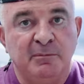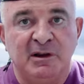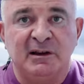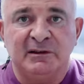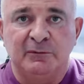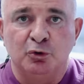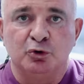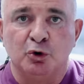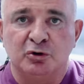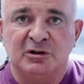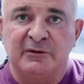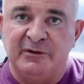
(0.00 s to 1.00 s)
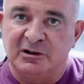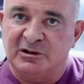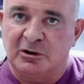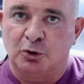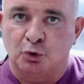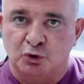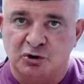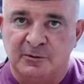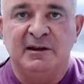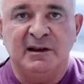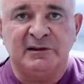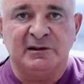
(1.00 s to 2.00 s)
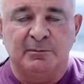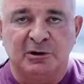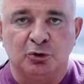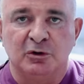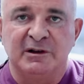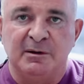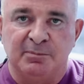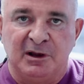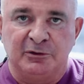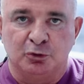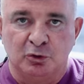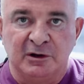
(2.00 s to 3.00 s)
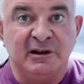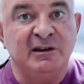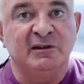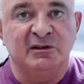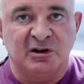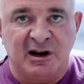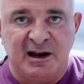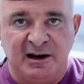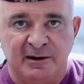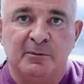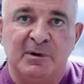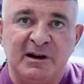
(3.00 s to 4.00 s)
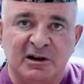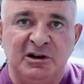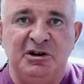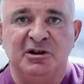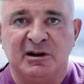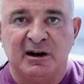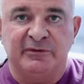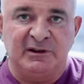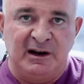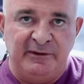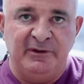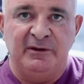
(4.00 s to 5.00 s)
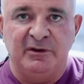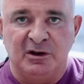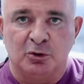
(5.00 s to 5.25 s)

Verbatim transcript: Меня зовут доктор Виктор Круш. Я стоматолог-имплантолог из Израиля. В моих клиниках в Тель-Авиве и